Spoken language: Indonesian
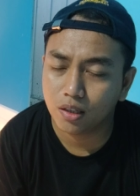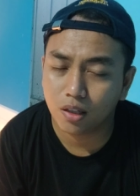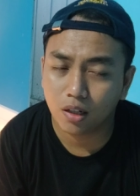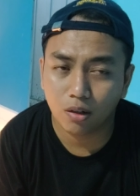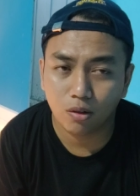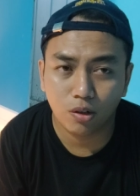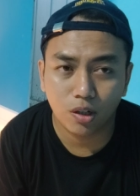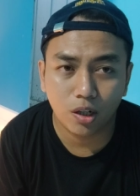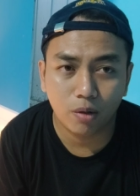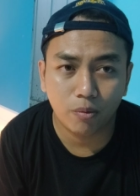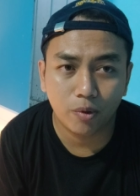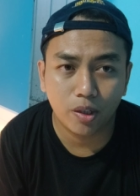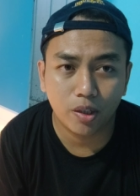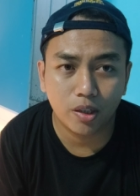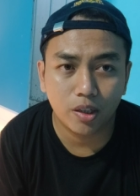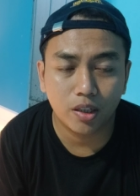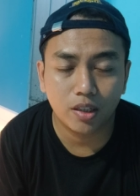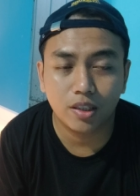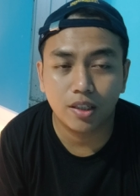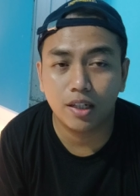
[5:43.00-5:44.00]
telur yang
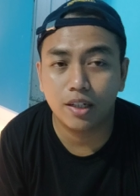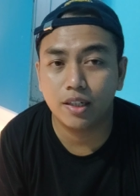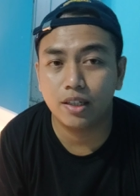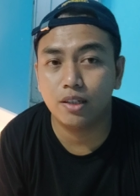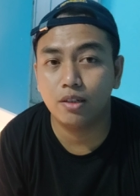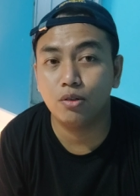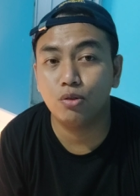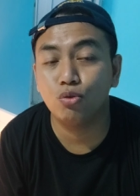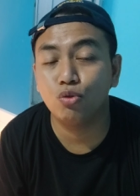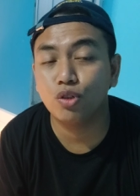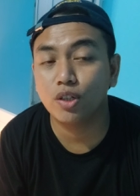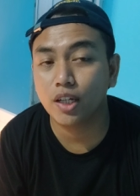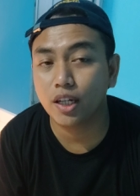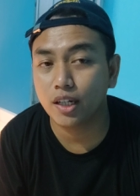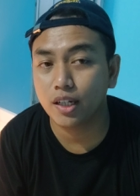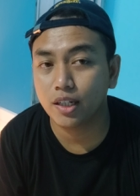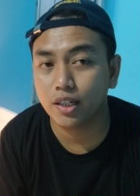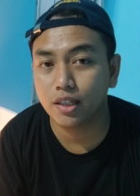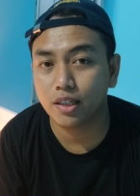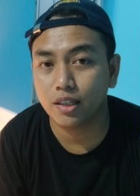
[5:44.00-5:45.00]
menetas dari
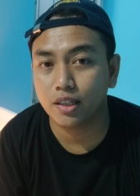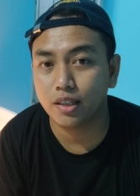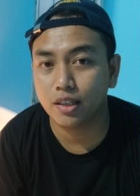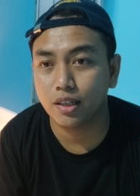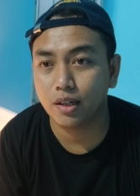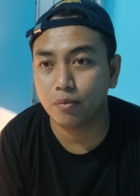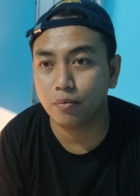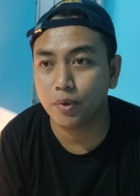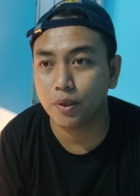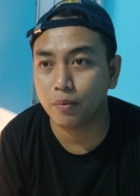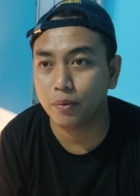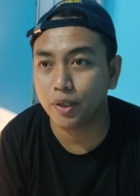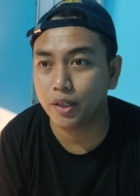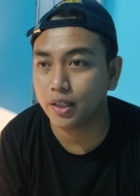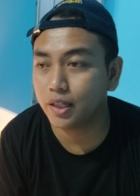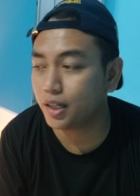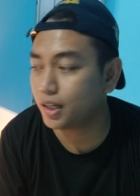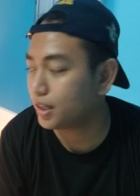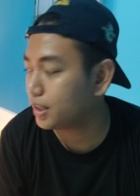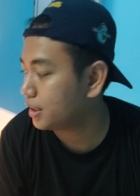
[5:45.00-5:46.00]
indukan yang
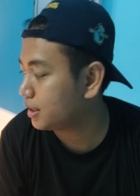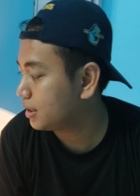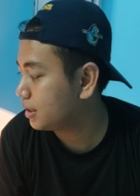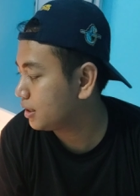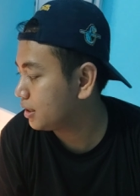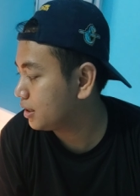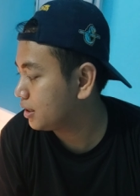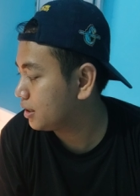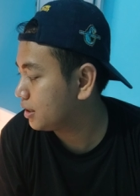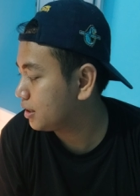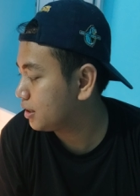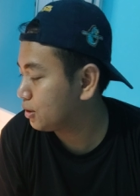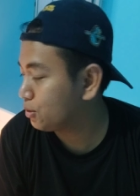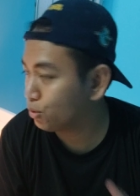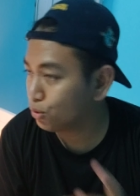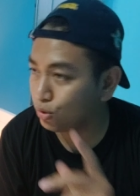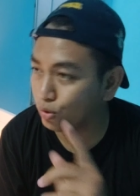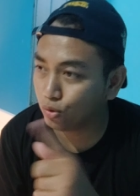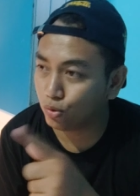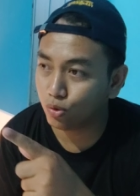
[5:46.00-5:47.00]
berbeda
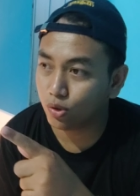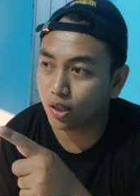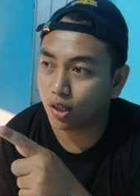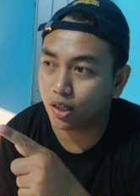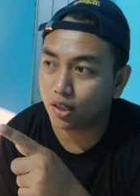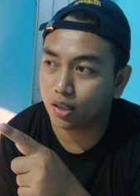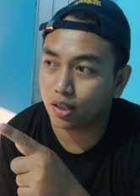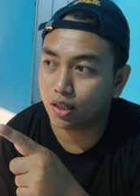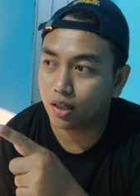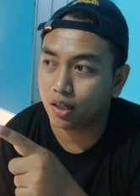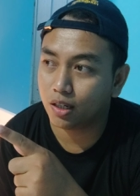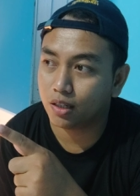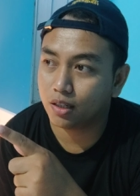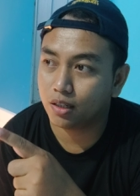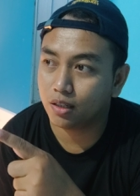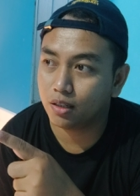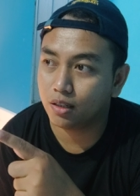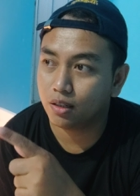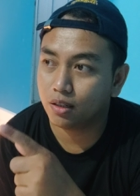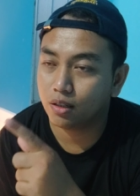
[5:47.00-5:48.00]
itu sudah ada
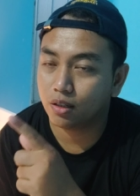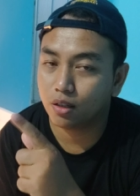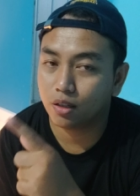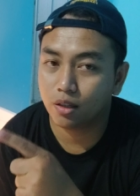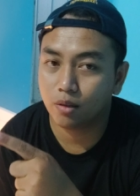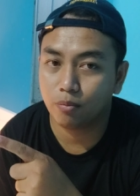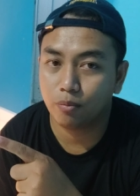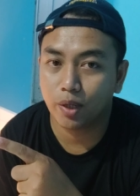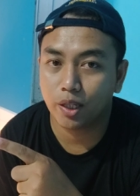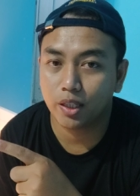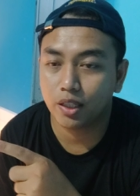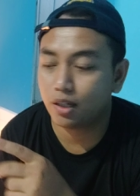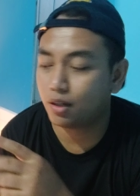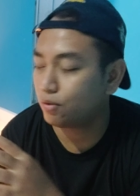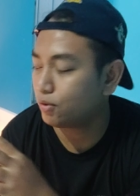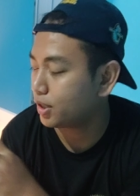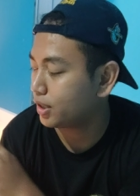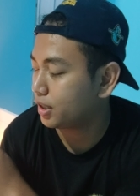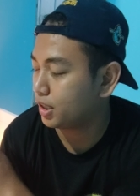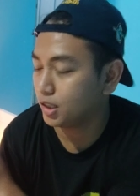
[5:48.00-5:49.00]
lagi tempatnya
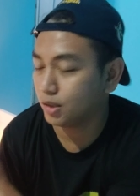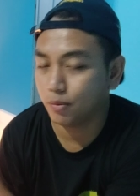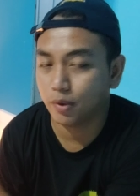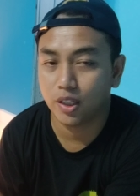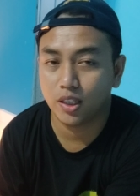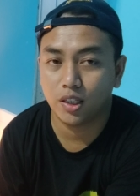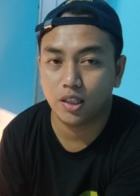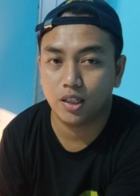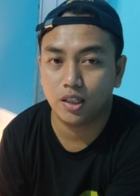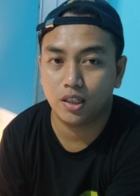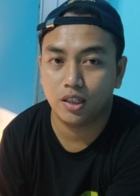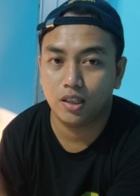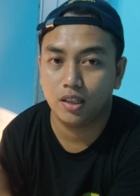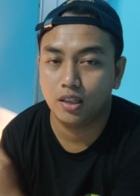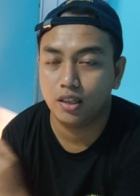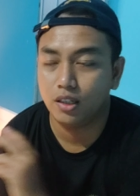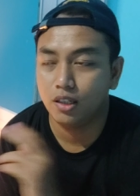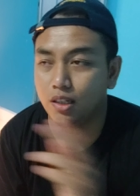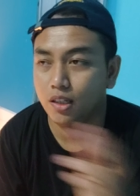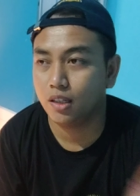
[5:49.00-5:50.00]
wadah seperti ini
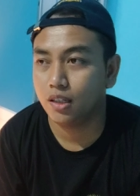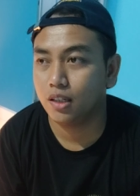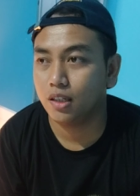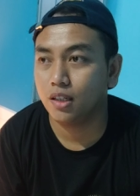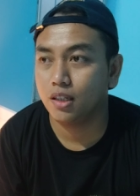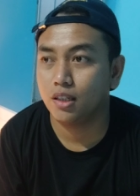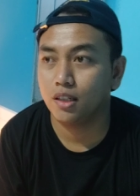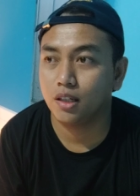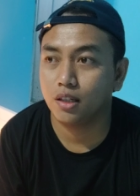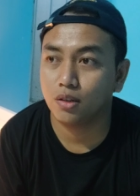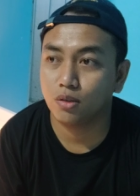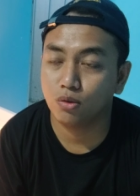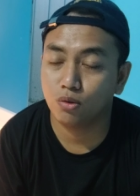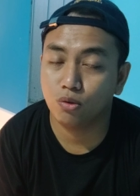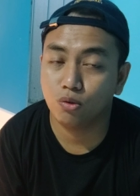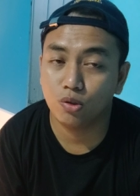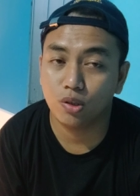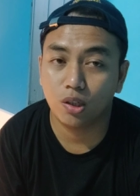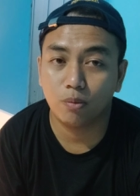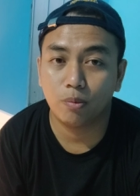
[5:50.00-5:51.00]
yang
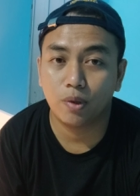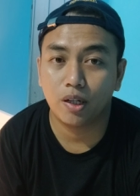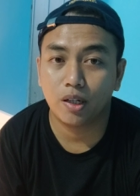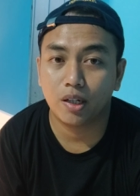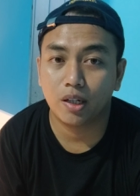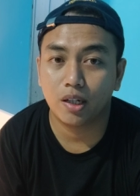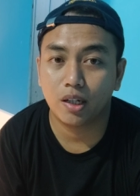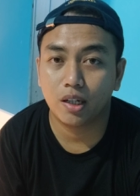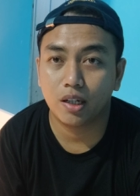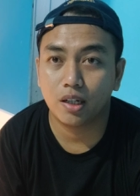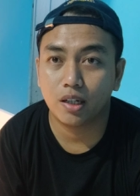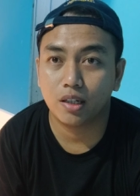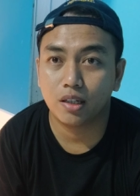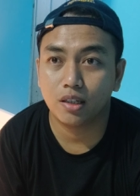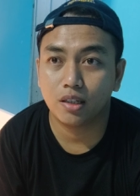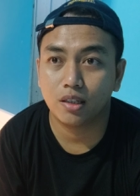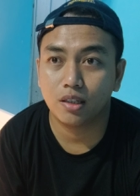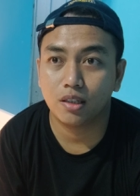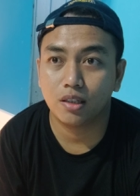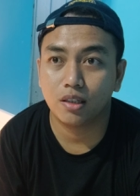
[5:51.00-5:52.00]
dulu saya
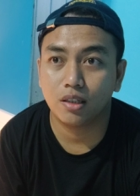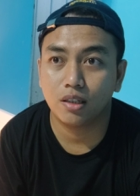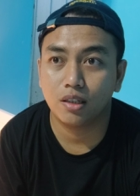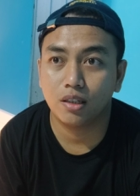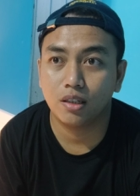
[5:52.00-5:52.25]
pakai